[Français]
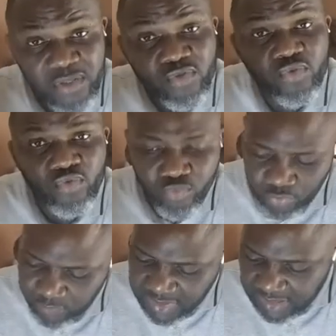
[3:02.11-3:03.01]
et
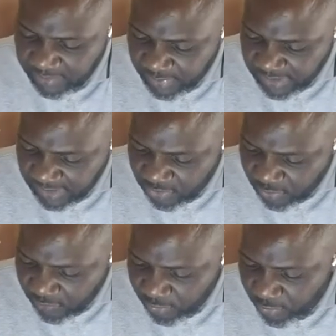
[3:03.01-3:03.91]
surtout par
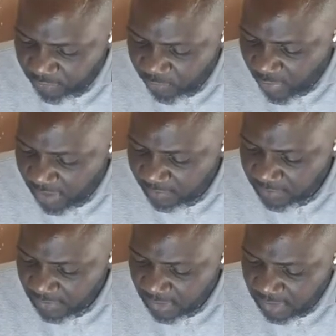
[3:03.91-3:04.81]
l'application de votre foi
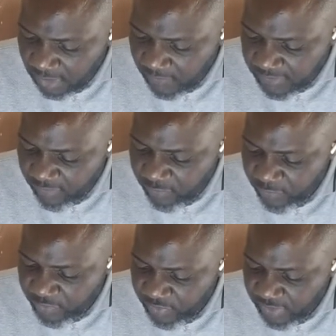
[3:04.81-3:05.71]
que vous avez
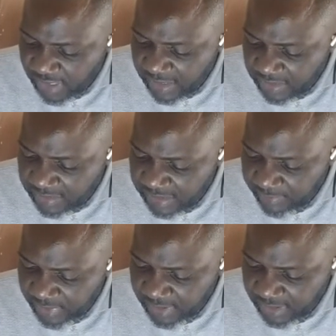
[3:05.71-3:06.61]
vu cela
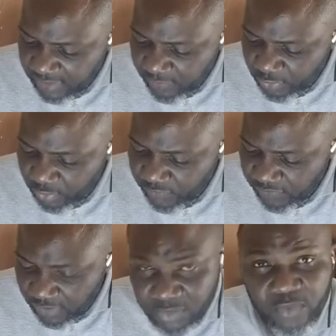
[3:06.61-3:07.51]
s'appliquer dans votre
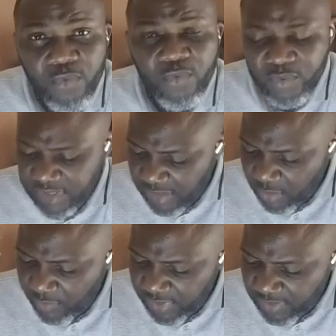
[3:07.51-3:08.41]
vie ou
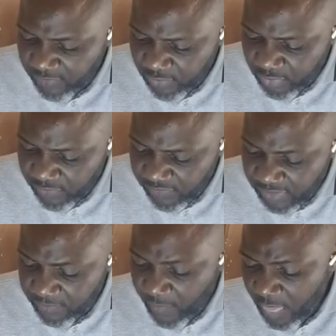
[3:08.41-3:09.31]
s'accomplir dans votre
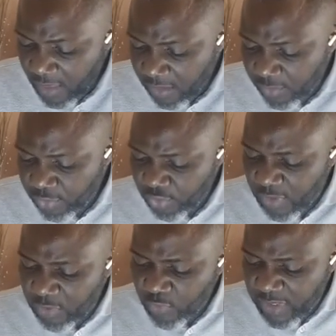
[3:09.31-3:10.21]
vie. Que Dieu
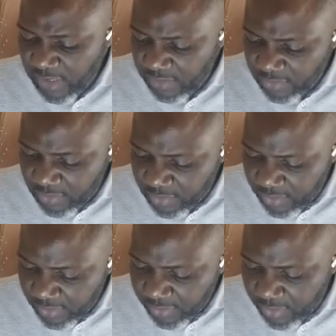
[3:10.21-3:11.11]
soit loué,
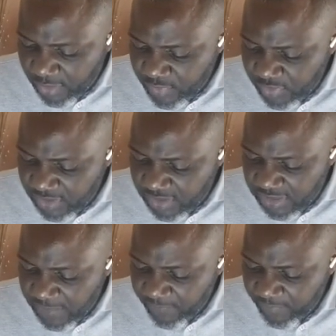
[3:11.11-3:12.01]
donc, euh, comme je
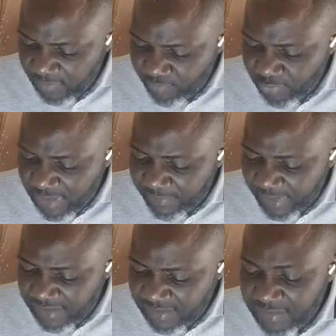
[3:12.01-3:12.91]
disais, pour la
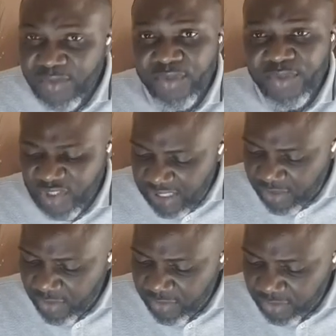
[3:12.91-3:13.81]
présence de
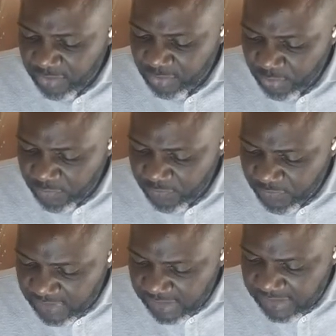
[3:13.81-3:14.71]
chacun d'entre
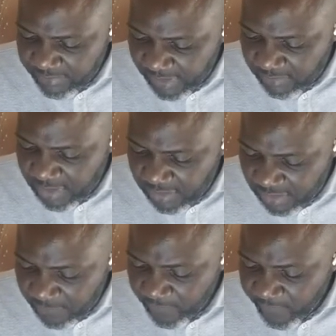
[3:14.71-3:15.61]
vous cet
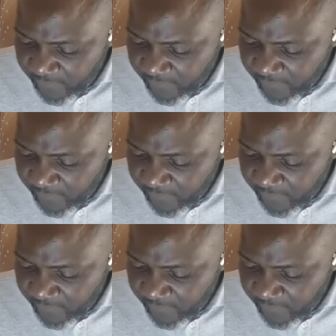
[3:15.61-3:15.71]
après-midi